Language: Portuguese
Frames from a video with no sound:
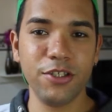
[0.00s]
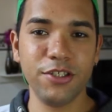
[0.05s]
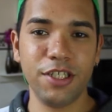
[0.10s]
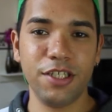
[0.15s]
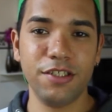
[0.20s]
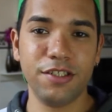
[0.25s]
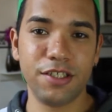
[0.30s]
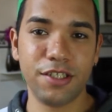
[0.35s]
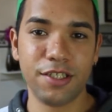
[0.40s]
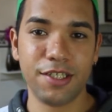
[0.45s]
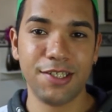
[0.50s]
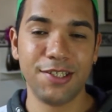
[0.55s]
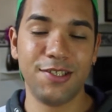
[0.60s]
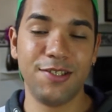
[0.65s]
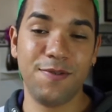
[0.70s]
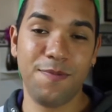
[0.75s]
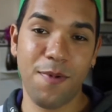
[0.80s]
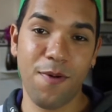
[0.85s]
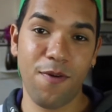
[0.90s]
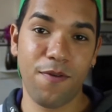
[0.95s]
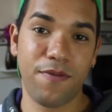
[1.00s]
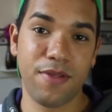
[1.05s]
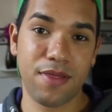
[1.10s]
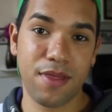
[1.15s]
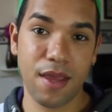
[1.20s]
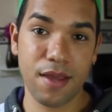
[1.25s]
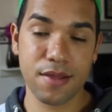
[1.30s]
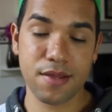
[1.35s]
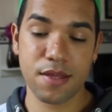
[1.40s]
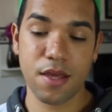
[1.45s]
Oi gente, tudo bom com
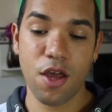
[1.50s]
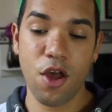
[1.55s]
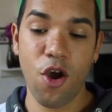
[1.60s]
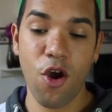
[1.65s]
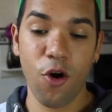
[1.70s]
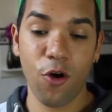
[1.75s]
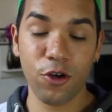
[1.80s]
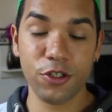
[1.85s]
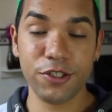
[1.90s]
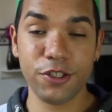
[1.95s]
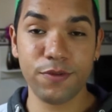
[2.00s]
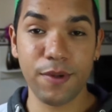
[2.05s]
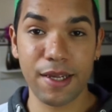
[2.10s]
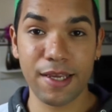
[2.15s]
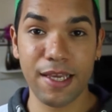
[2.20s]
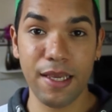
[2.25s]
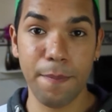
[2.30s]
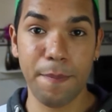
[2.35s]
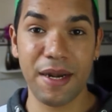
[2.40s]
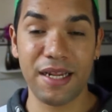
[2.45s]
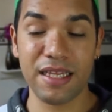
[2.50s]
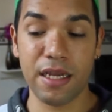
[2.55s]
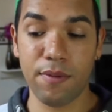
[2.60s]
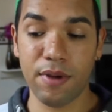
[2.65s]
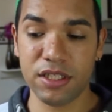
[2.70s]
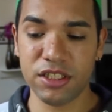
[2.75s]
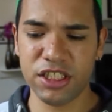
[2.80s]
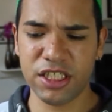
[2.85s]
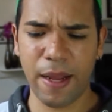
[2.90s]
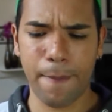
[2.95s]
vocês? Hoje eu tô aqui pra dar
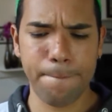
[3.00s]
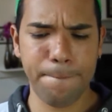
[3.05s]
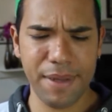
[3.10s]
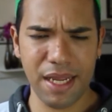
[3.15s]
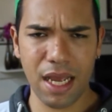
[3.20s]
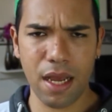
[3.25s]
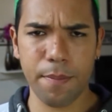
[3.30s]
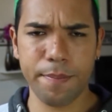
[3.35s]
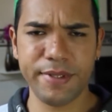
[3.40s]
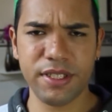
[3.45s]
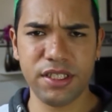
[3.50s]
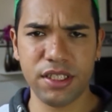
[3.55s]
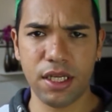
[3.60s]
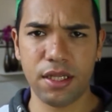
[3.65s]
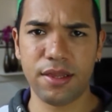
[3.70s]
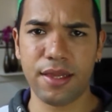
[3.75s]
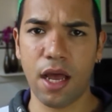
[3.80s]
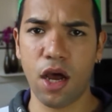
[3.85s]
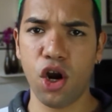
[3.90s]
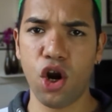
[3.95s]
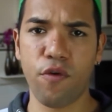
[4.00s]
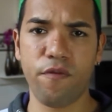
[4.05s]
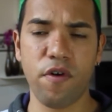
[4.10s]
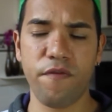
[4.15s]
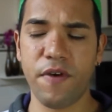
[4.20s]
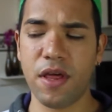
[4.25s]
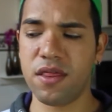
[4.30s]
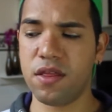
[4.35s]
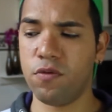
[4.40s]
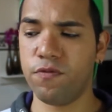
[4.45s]
uma dica bem rapidinha, tá? Eu não vou
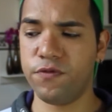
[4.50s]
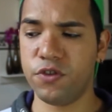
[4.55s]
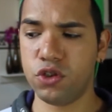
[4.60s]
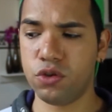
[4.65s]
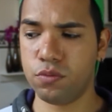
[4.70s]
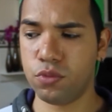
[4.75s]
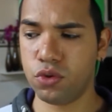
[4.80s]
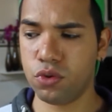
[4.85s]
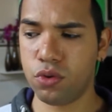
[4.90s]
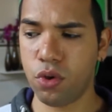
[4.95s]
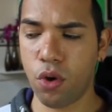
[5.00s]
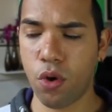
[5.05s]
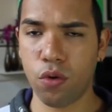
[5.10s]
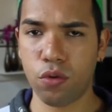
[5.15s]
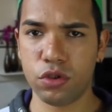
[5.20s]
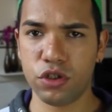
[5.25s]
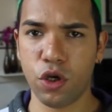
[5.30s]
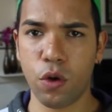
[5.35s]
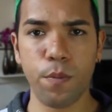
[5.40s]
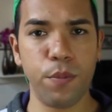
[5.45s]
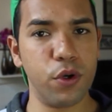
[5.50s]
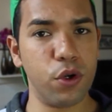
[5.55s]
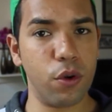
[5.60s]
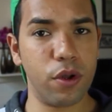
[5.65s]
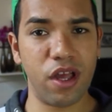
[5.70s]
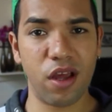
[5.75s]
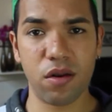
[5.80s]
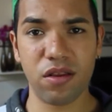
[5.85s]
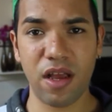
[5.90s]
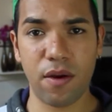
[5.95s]
fazer um vídeo muito longo não, porque eu
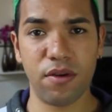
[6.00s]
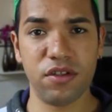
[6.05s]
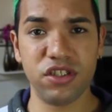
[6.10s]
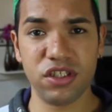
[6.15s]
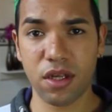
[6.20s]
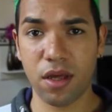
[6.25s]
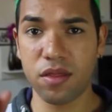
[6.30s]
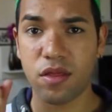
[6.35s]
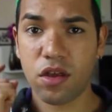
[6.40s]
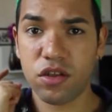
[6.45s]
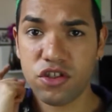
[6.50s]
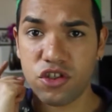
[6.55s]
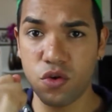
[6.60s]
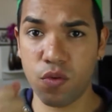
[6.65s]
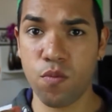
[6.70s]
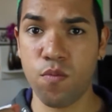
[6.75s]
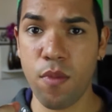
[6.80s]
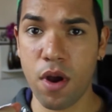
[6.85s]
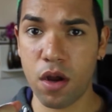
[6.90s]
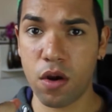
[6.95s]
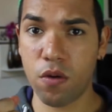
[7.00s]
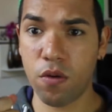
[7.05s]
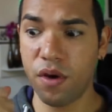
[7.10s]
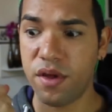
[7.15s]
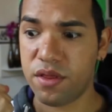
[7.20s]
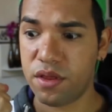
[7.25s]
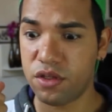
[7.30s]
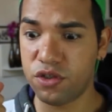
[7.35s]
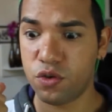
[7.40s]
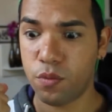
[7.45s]
quero dar uma dica só de uma
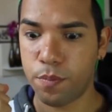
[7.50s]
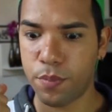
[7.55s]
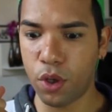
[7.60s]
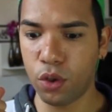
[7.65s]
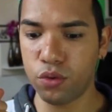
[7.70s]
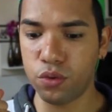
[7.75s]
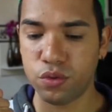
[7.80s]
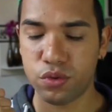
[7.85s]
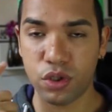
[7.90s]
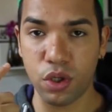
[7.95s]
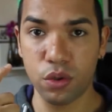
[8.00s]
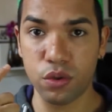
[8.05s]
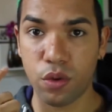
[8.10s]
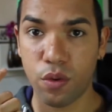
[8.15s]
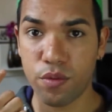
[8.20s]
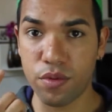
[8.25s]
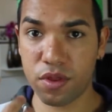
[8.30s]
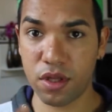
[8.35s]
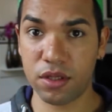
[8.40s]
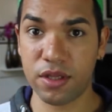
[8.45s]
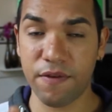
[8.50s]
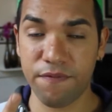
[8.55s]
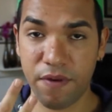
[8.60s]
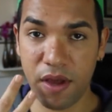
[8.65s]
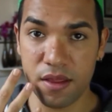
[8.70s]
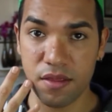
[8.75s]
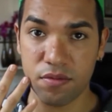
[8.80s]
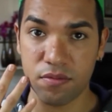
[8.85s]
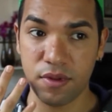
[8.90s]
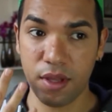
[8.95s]
coisa, de um produto que eu tô usando há
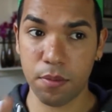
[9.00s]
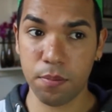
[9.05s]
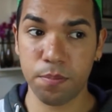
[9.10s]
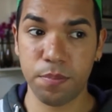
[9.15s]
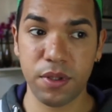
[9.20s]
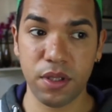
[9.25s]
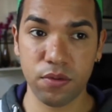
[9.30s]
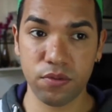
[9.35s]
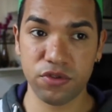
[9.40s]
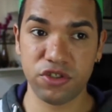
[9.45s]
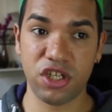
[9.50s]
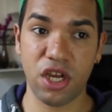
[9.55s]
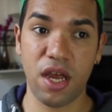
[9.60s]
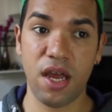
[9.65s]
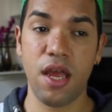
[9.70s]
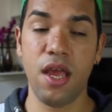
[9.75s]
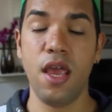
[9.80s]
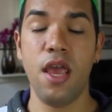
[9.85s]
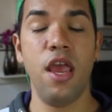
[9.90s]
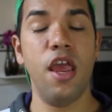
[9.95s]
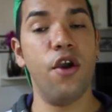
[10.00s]
faz um tempinho já.